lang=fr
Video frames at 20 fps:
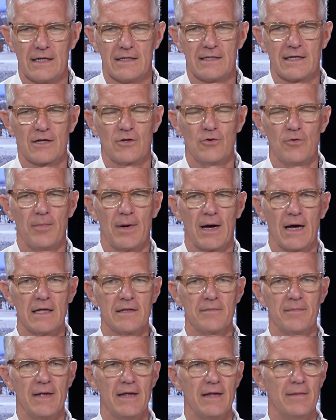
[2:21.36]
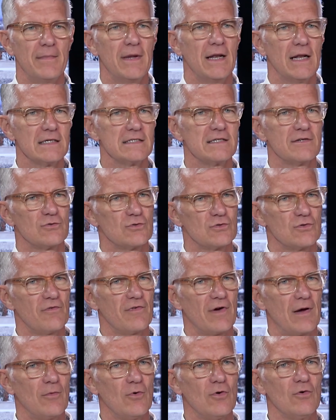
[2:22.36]
la, Techno Technoparade, mais, là, ce sont
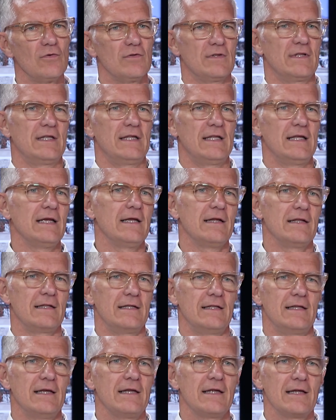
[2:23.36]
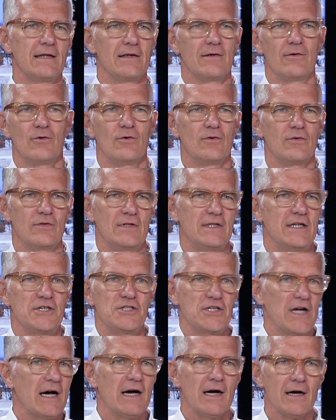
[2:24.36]
vraiment des, des, des
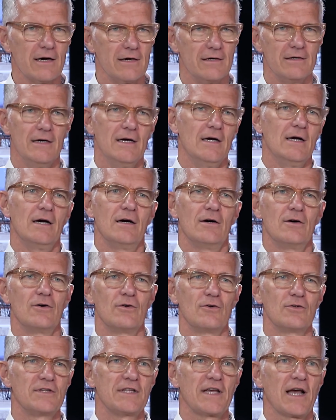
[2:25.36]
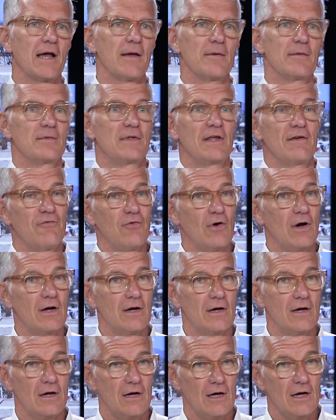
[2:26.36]
chars tirés. Faits par des
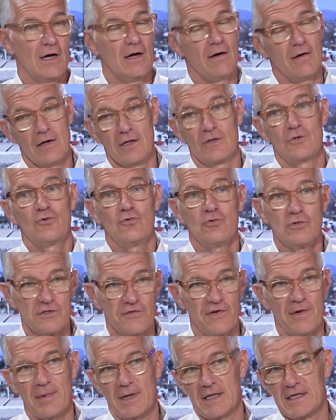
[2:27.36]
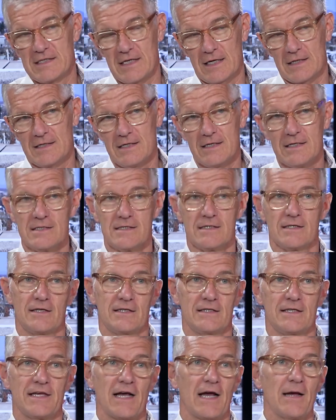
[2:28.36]
artistes tous faits par des
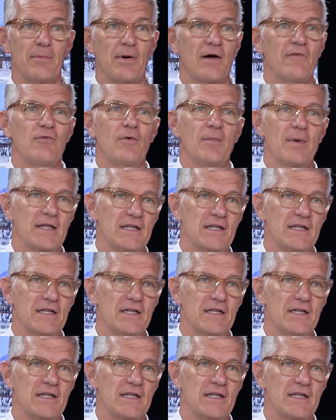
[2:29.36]
artistes, tirés parfois